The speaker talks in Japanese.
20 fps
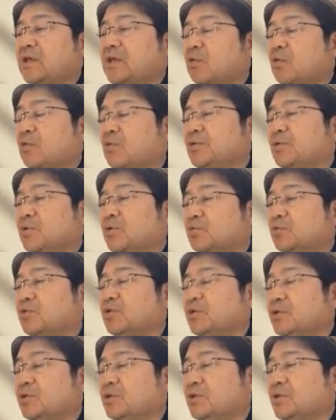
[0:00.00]
点に運び
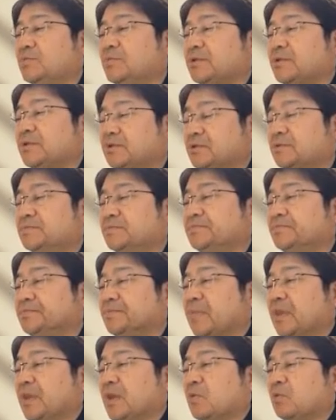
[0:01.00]
法と言います。
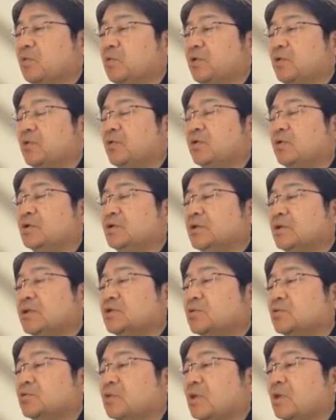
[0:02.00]
で、これを
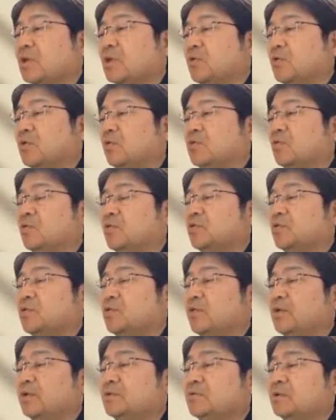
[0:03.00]
ちょっとこ
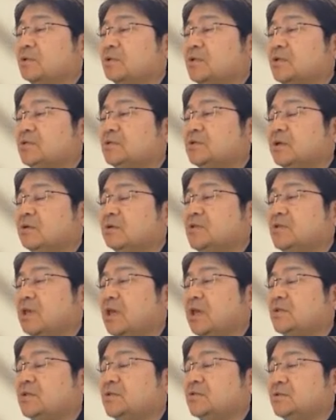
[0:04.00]
の行列の形じゃなく
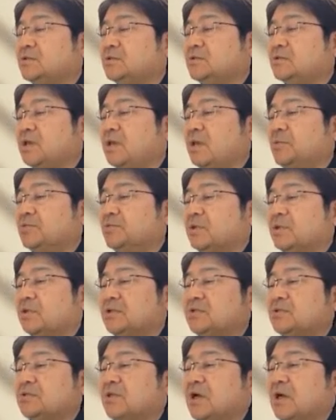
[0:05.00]
て、成分の
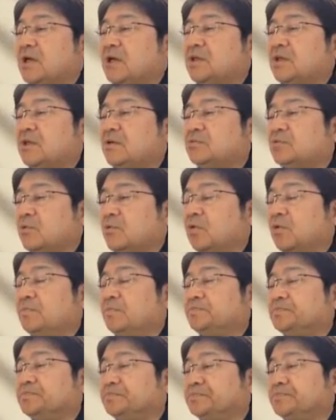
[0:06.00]
形で書いてある
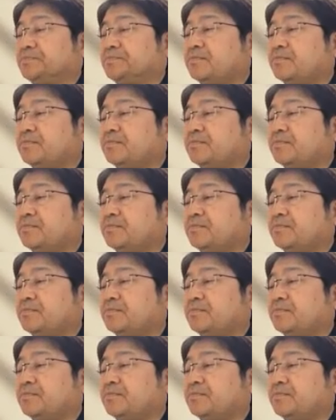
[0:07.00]
と、